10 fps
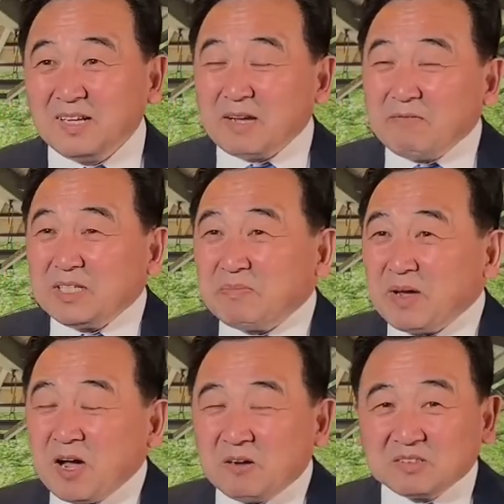他为什么
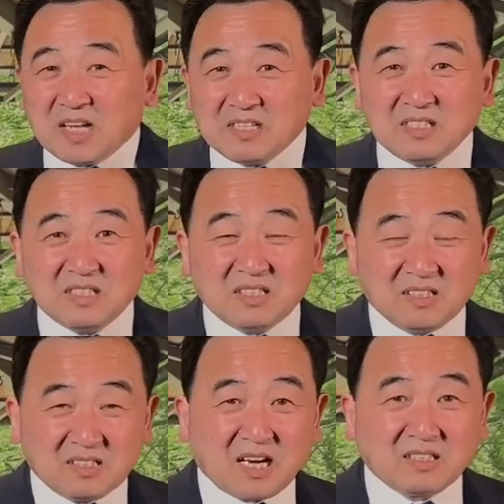还还要担心
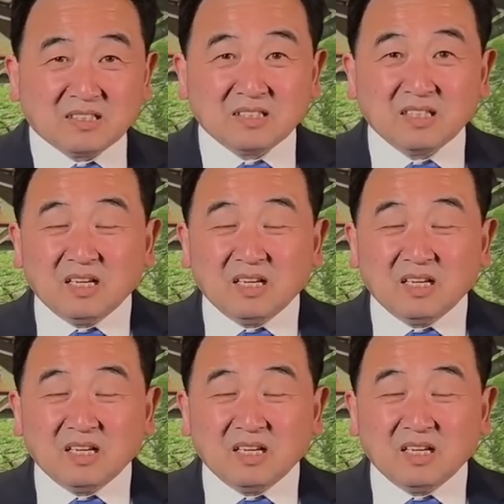核战争